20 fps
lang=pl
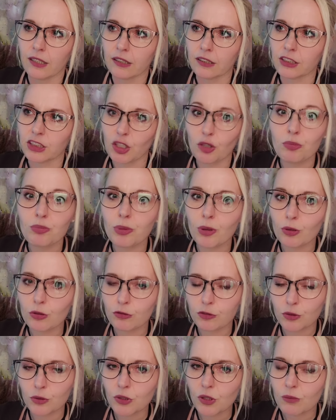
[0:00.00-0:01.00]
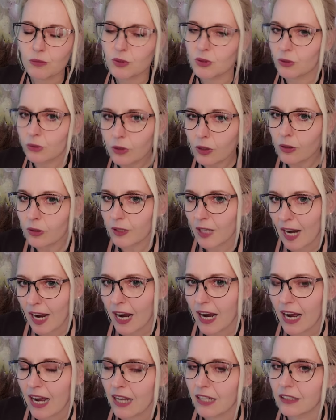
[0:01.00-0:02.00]
się porównują do
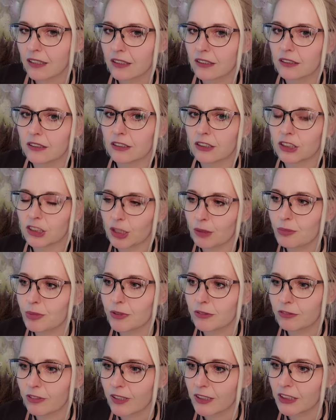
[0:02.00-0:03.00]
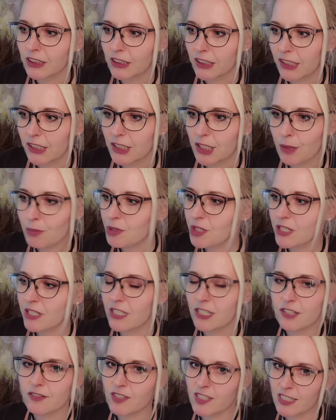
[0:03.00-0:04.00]
koracha, e, żeby właśnie nie
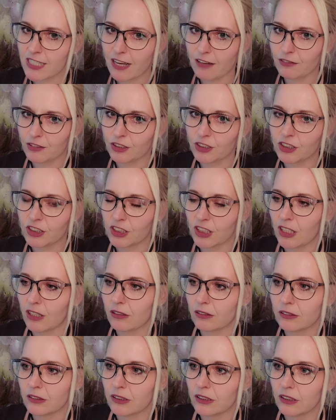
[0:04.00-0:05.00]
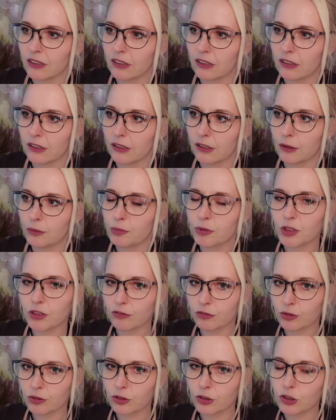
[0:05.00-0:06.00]
przeciwstawić się
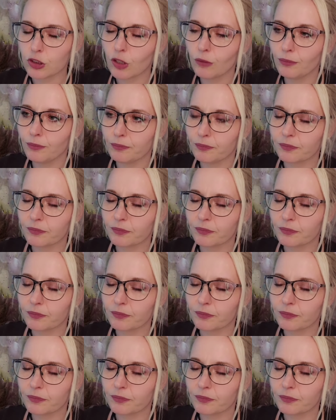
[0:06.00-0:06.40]
przywódcom